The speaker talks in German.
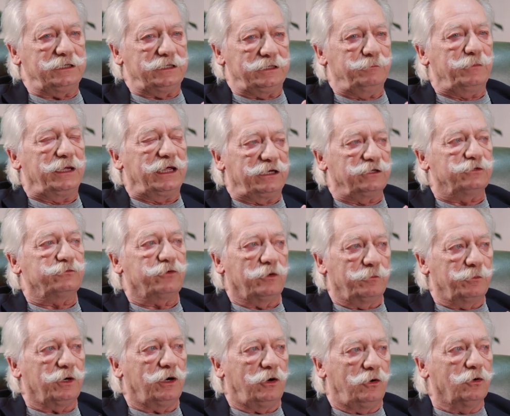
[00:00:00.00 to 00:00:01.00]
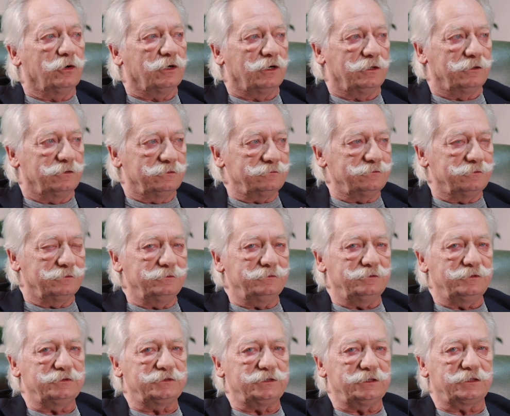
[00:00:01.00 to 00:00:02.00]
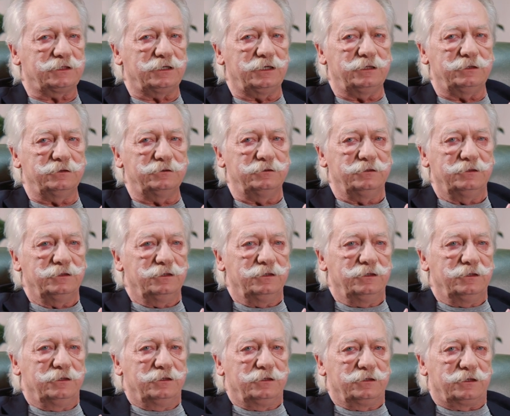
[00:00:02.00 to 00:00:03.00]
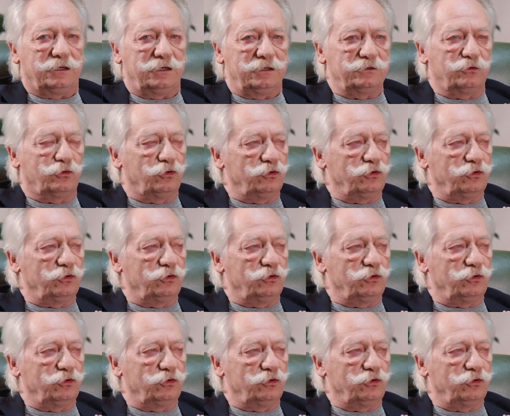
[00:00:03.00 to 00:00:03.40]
im Endverbraucher, ne, das ist ja kein, kein